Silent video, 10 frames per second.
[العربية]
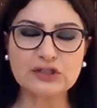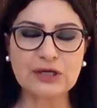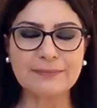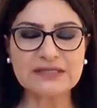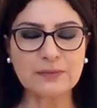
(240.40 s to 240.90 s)

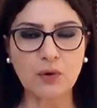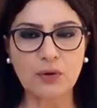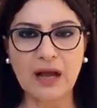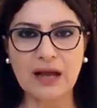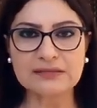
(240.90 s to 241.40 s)
الشمس
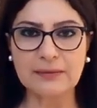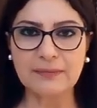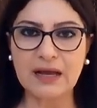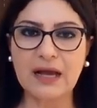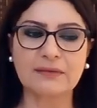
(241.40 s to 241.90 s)
موقعها
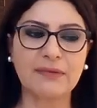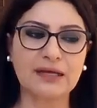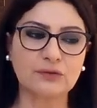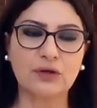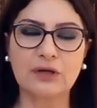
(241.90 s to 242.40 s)
صباحا
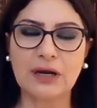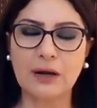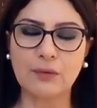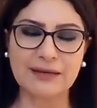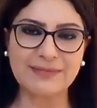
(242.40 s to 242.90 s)
بعد الظهر
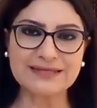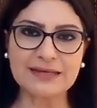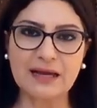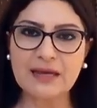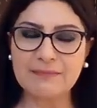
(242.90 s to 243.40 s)
او
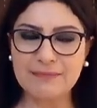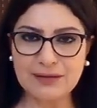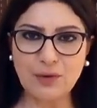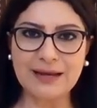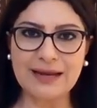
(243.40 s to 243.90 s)
المساء
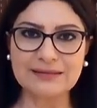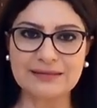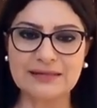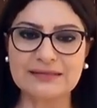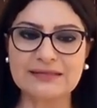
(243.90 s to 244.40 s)
منه
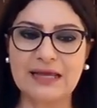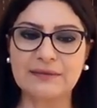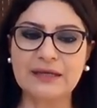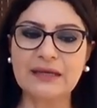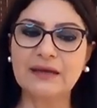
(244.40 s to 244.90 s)
هالقد
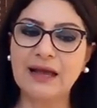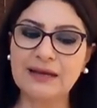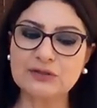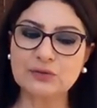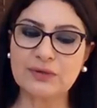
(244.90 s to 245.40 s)
سلبي
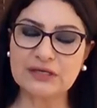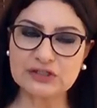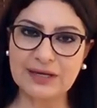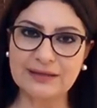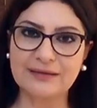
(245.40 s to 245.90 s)
الاجواء
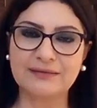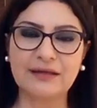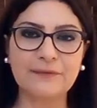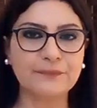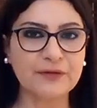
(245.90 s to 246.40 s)

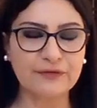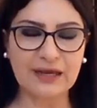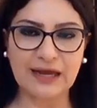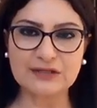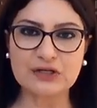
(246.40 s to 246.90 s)
جيده
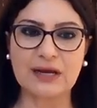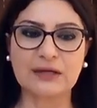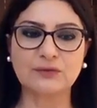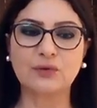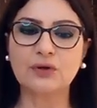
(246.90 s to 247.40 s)
في عجقه
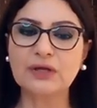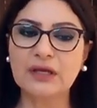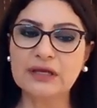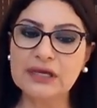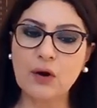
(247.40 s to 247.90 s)
عندكم
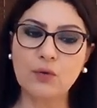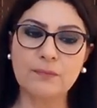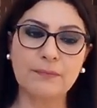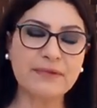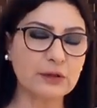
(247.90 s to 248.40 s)

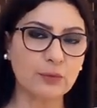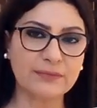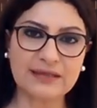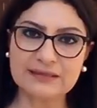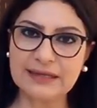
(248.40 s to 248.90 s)
يوم مثله
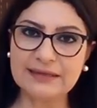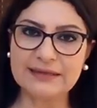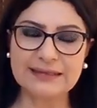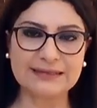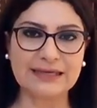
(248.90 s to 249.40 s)
مثل كل
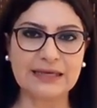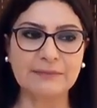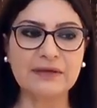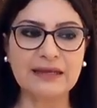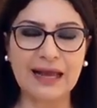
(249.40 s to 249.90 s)

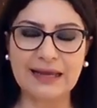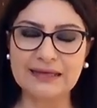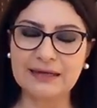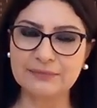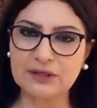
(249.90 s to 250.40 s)
الايام يلي
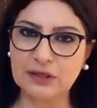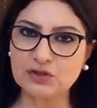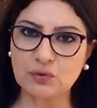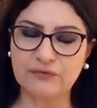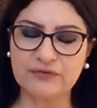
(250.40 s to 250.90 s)
احيانا
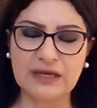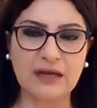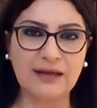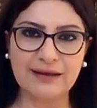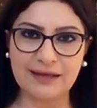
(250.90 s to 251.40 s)
بتنعجقوا
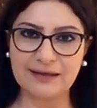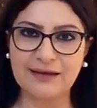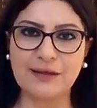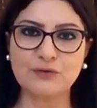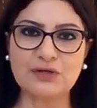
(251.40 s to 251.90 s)
فيها لكن
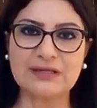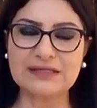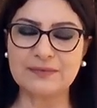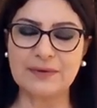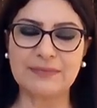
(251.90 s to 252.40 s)
لا يوجد
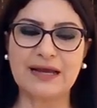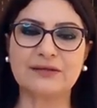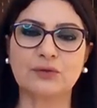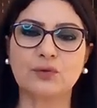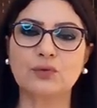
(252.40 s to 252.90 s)
اسباب
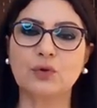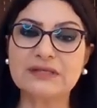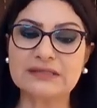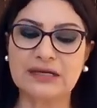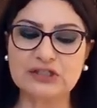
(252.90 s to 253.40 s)
لحتى تكونوا
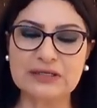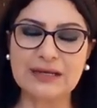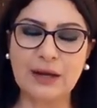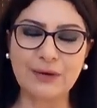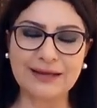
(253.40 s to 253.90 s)

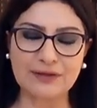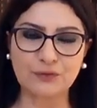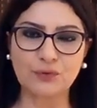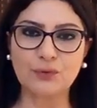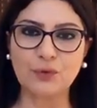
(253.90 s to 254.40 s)
منزعجين او لحتى
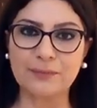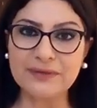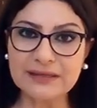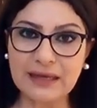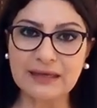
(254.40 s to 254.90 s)
تكونوا
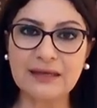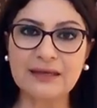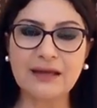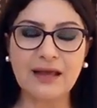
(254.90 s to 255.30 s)
متضايقين